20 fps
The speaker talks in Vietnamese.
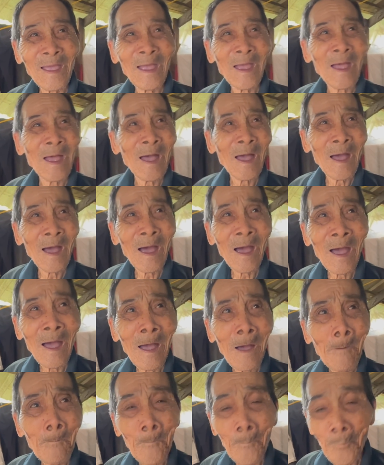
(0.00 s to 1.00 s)
con hy vọng
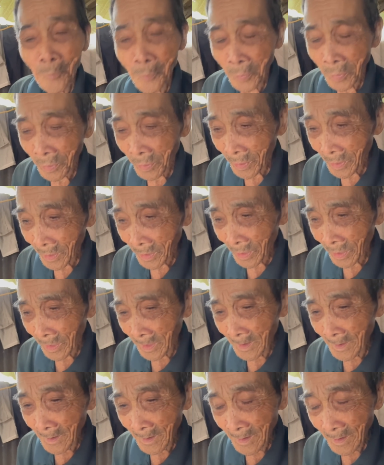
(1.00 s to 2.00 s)
rằng uh, sắp
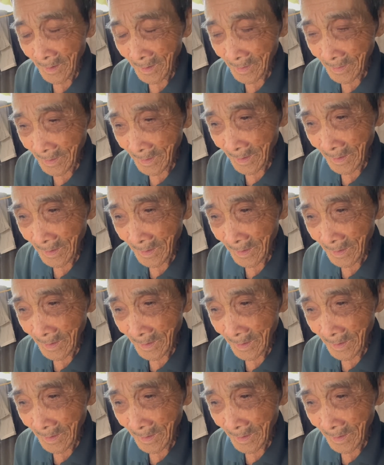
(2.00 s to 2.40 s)
tới uh, ông